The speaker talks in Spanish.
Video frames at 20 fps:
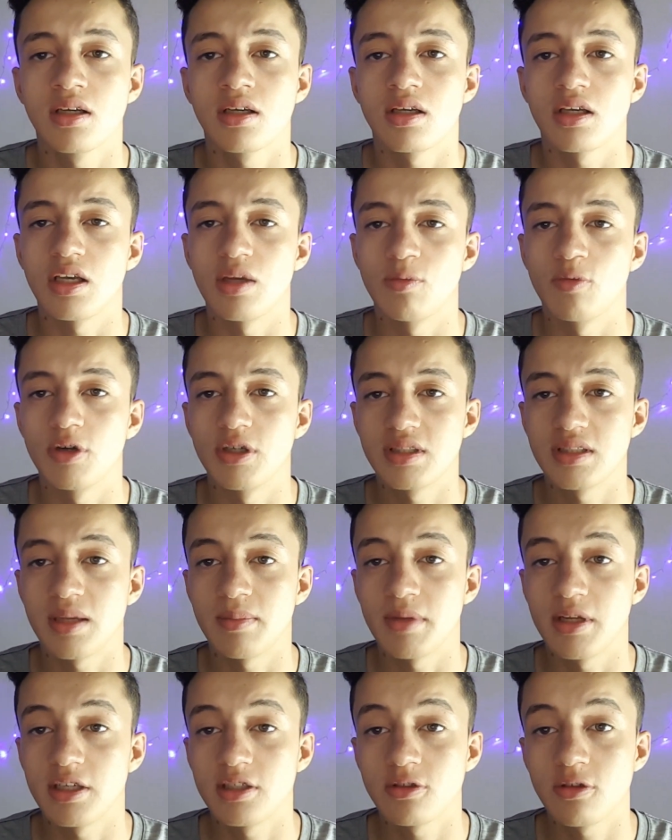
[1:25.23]
Y pues
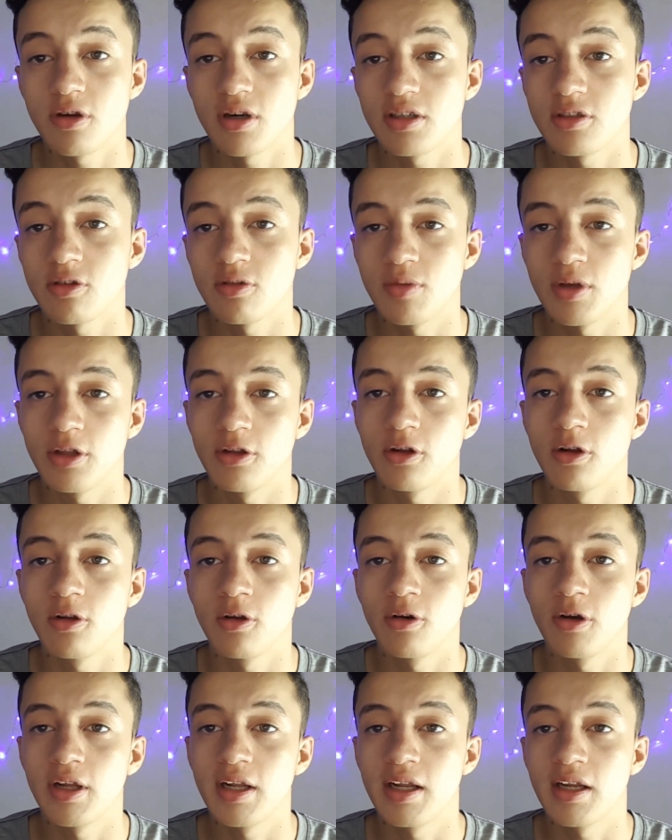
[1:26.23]
también estoy resolviendo
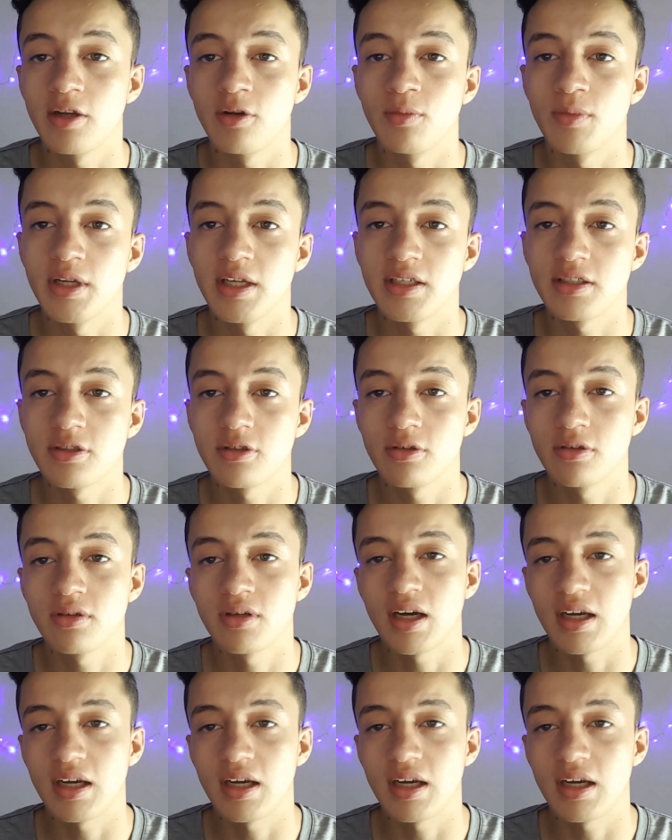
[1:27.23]
lo de la iluminación.